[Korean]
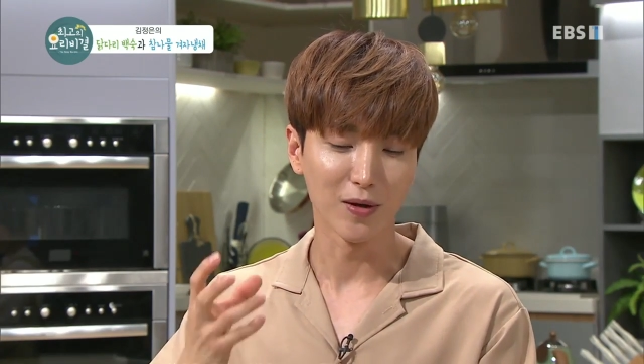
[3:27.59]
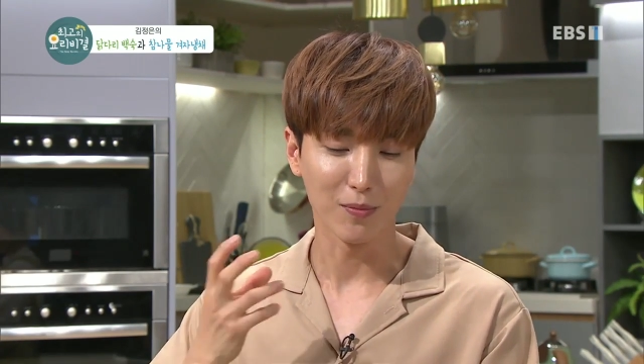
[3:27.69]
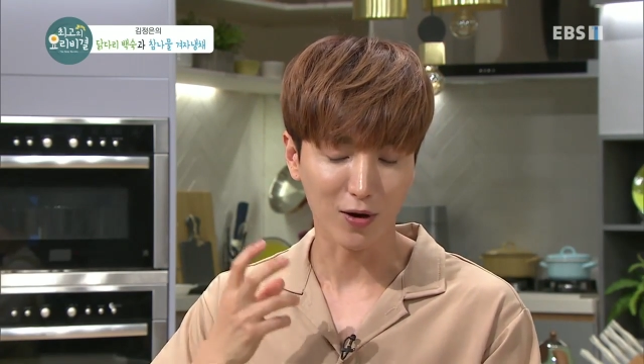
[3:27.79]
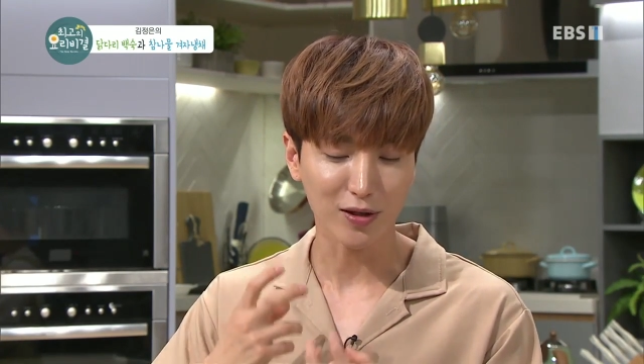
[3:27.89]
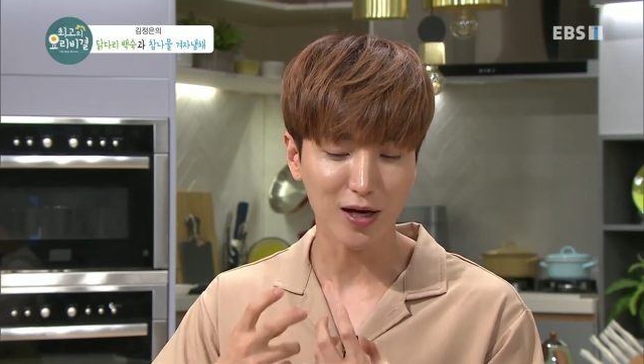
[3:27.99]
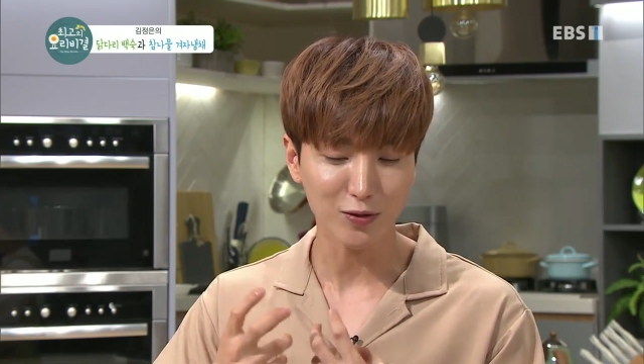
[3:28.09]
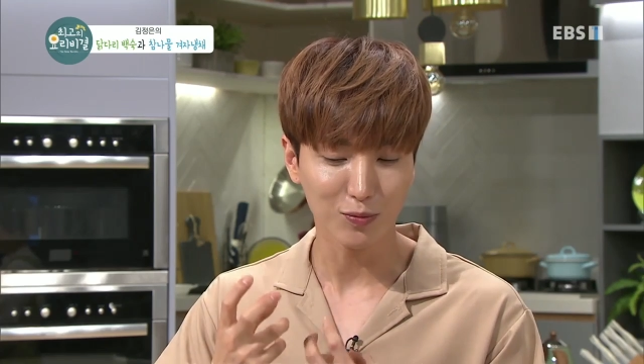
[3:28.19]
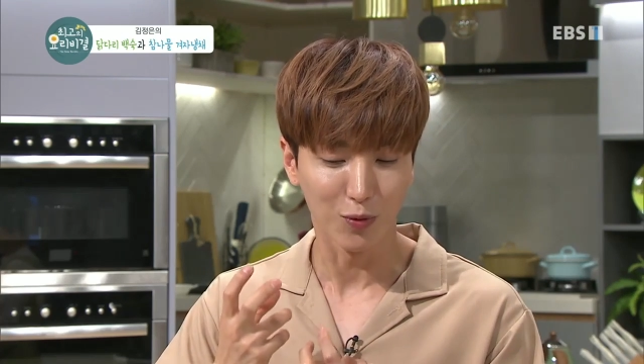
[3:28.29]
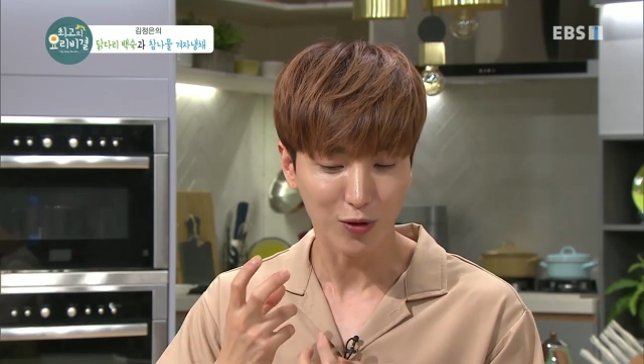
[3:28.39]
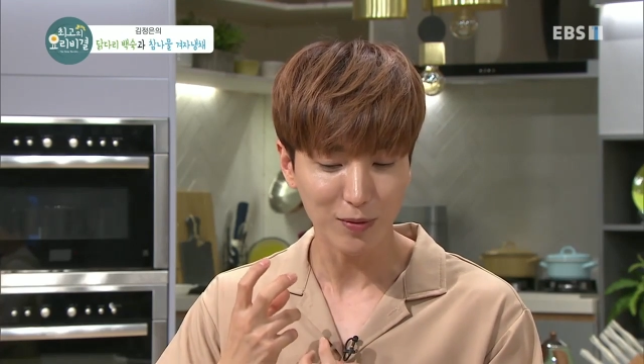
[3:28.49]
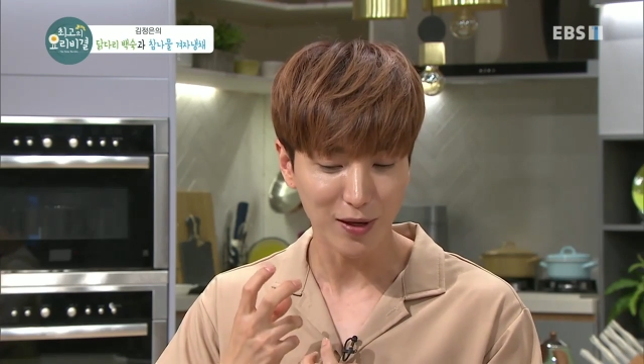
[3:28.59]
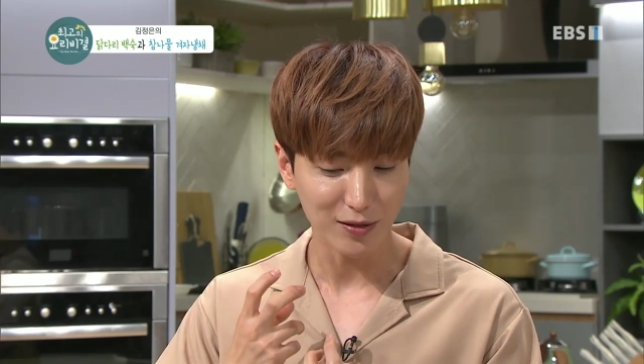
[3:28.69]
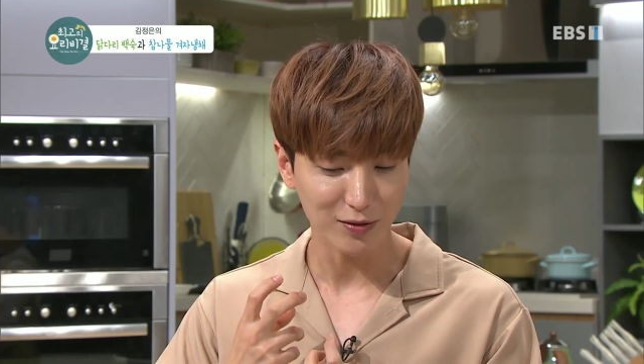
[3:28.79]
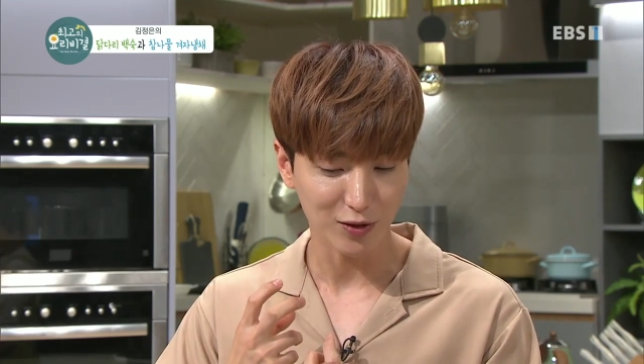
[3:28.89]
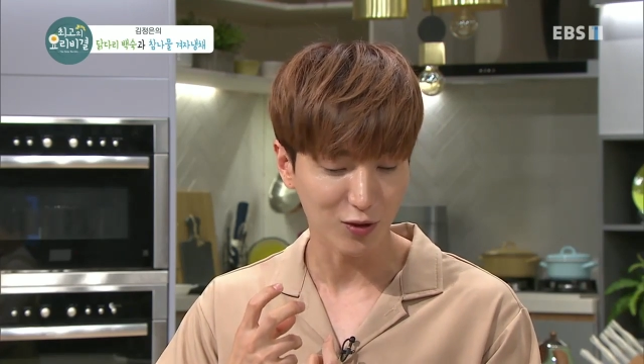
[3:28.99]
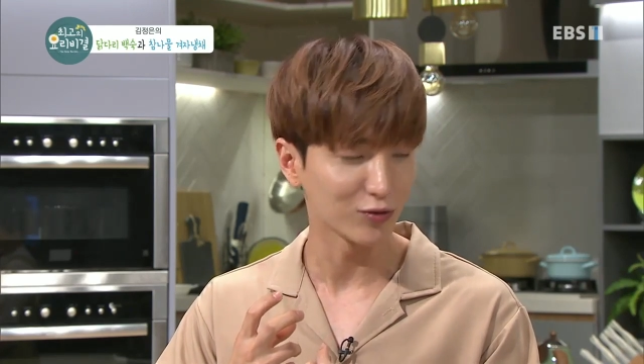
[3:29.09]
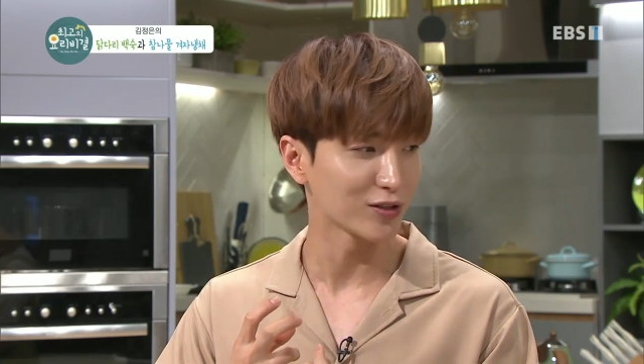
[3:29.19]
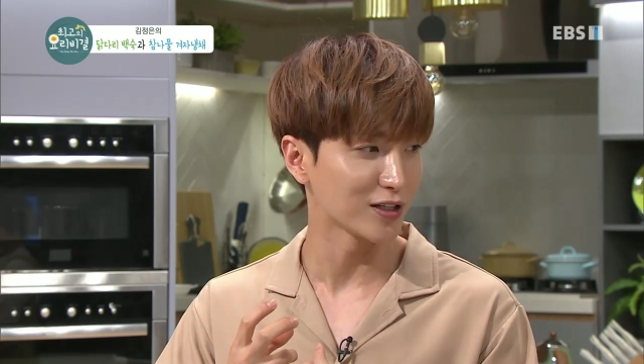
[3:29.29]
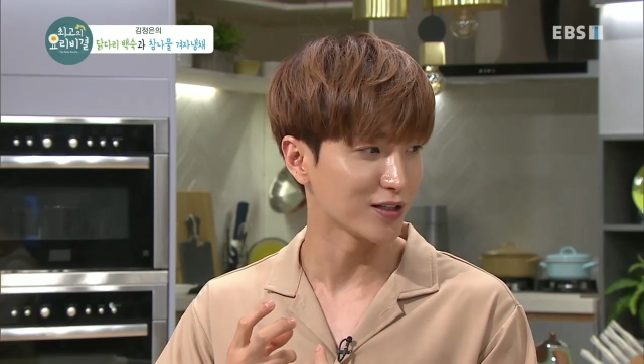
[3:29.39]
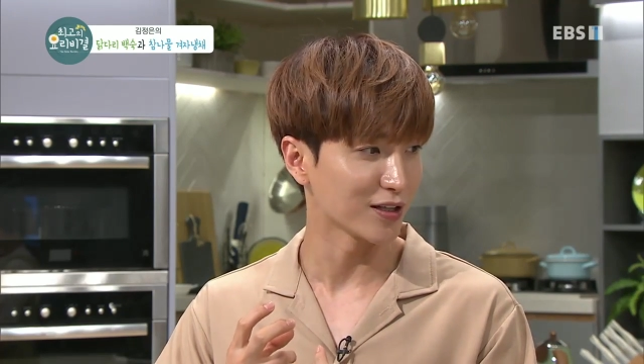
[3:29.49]
먹다가 좀 목이 메는
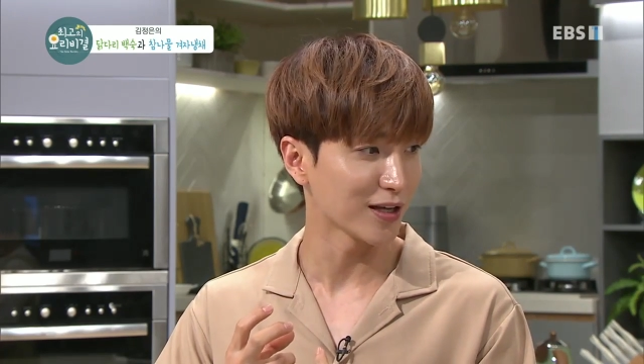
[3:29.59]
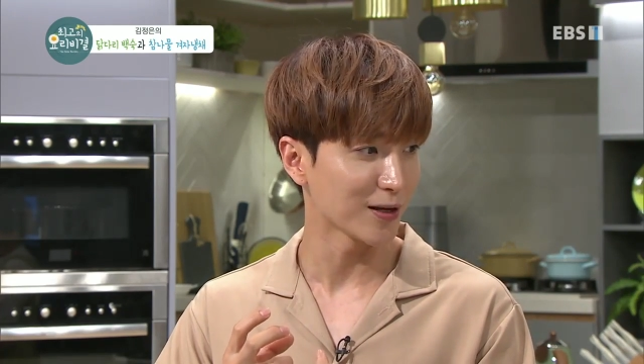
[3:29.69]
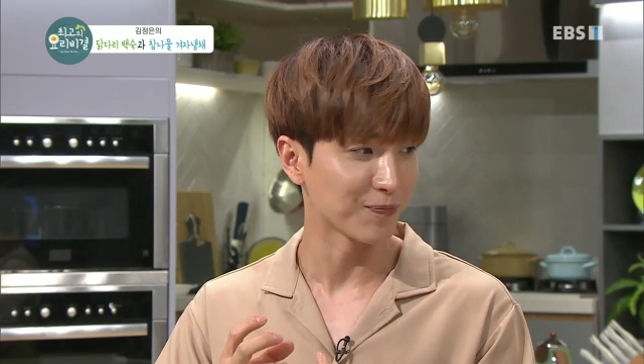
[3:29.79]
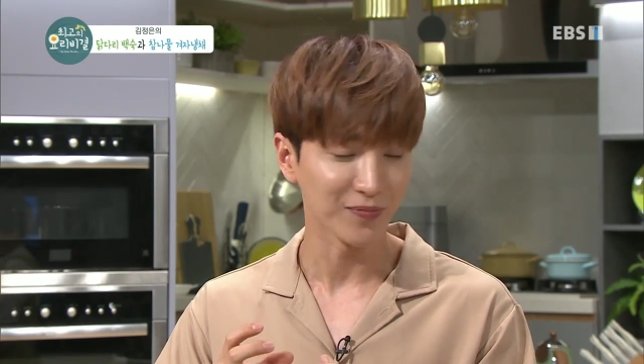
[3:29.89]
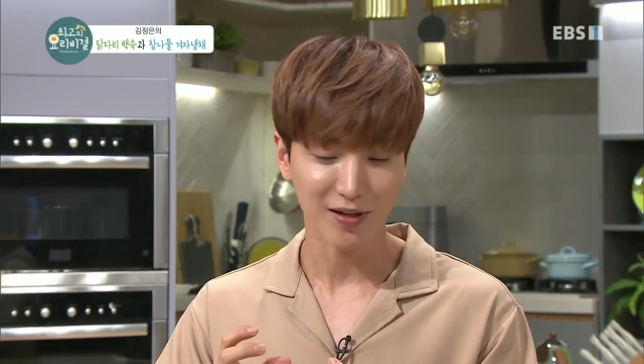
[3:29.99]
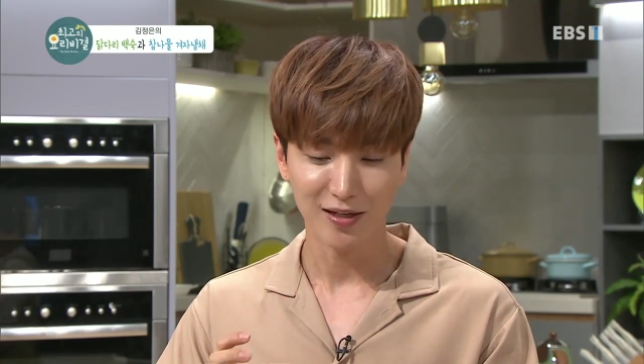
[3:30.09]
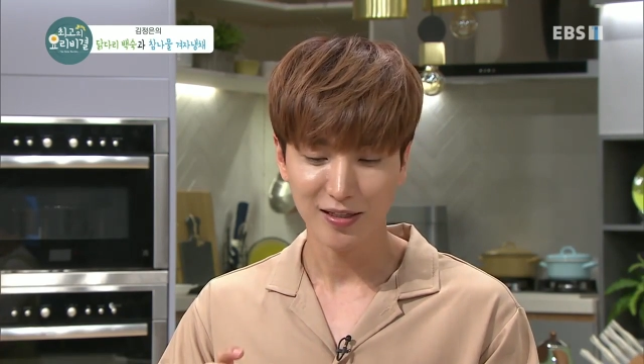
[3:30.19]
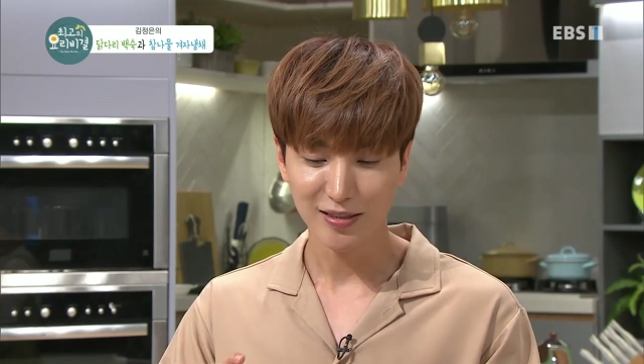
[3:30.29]
경우들이 있는데 음, 그렇죠.